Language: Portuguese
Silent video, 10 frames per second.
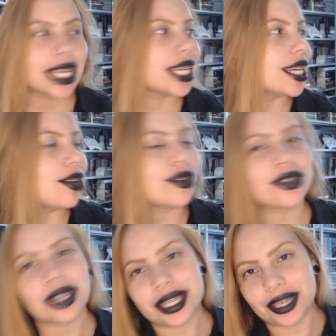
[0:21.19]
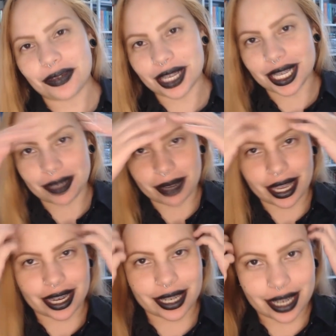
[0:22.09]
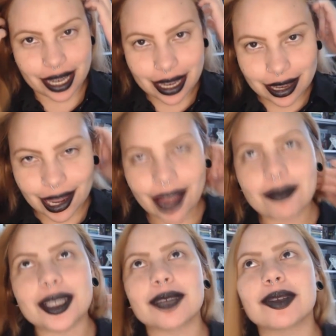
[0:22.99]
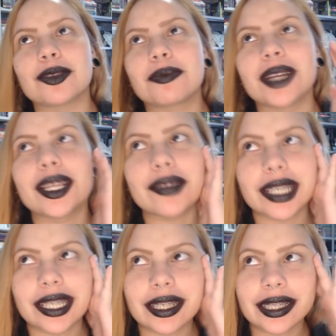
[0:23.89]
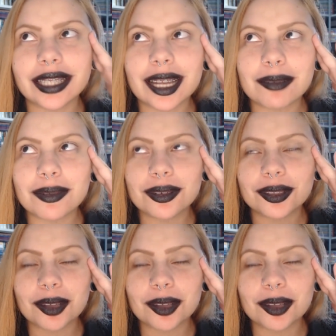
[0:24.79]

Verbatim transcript: E hoje eu decidi fazer essa maquiagem aqui, né? Passar um batom preto, fazer tanto tempo.